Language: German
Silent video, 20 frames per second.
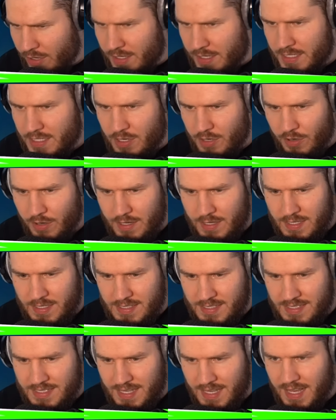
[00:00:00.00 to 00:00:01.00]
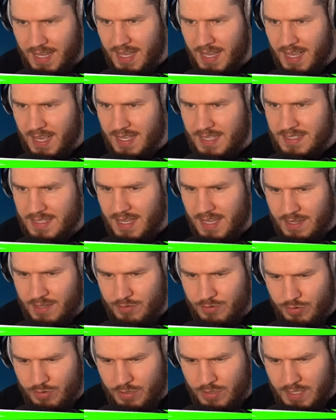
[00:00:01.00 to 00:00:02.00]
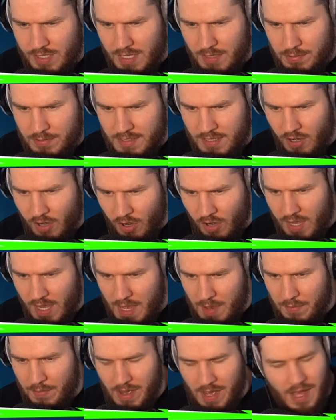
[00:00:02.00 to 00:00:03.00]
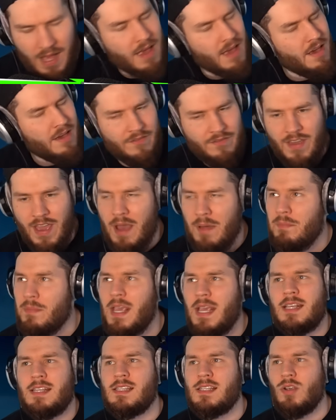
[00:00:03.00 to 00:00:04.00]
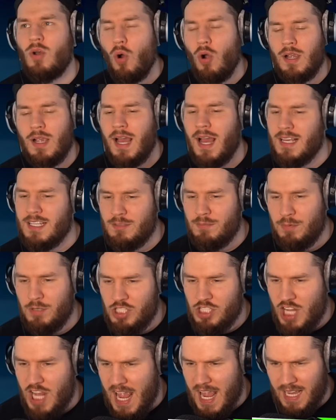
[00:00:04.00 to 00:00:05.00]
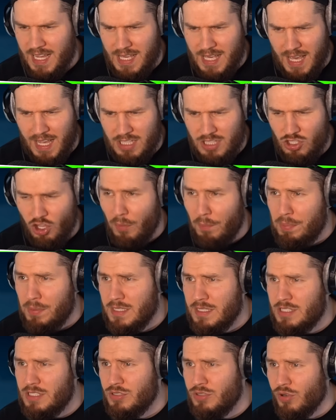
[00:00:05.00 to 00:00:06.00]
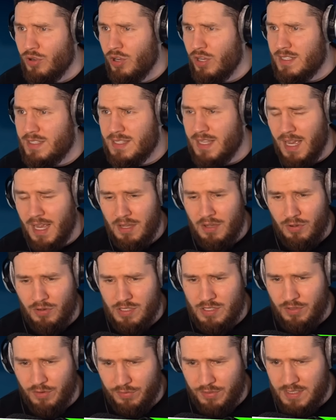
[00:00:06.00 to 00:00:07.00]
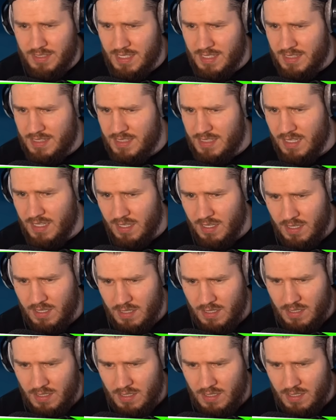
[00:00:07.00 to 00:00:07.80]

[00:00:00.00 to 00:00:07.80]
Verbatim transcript: noch nicht, Leute. Sehr, sehr gut. Gibt's hier auch einmal. Wer mich so krass beschenkt, kriegt doppelt zurück. Sag ich euch so, wie es ist hier.